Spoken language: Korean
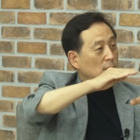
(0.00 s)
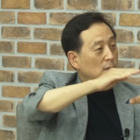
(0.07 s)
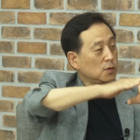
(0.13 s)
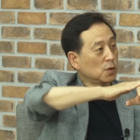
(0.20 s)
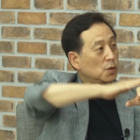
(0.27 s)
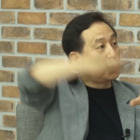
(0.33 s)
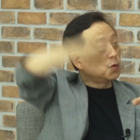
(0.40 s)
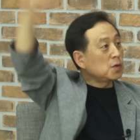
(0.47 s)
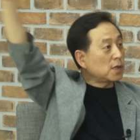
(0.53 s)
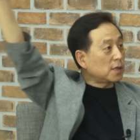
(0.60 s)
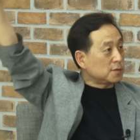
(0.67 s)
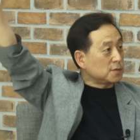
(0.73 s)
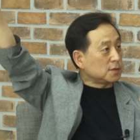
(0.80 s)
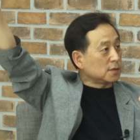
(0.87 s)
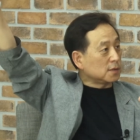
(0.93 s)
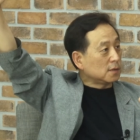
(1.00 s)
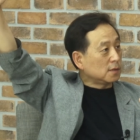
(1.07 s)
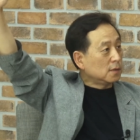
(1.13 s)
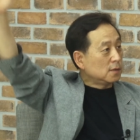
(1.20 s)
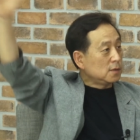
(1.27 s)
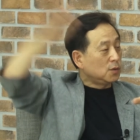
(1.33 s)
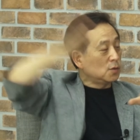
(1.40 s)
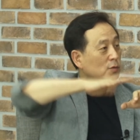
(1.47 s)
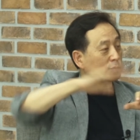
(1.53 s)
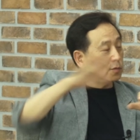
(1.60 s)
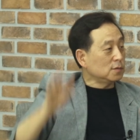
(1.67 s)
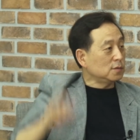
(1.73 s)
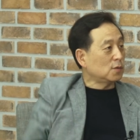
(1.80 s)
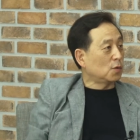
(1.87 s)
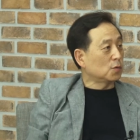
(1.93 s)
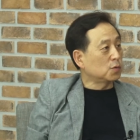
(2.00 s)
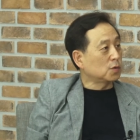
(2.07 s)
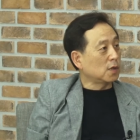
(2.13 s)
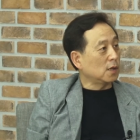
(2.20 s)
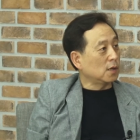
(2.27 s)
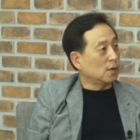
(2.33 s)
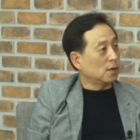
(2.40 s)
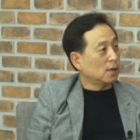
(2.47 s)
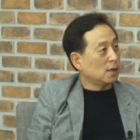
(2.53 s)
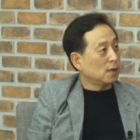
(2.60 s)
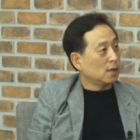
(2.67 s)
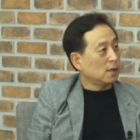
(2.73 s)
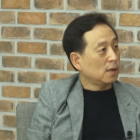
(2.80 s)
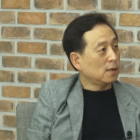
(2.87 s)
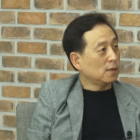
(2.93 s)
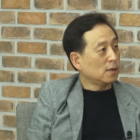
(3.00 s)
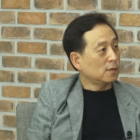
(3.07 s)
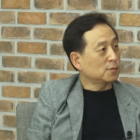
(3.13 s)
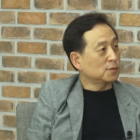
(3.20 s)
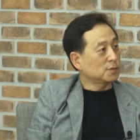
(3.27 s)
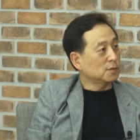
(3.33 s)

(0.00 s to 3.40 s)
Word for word: 연동이라든지 이런 것들은 이제 어떻게 하는 거죠?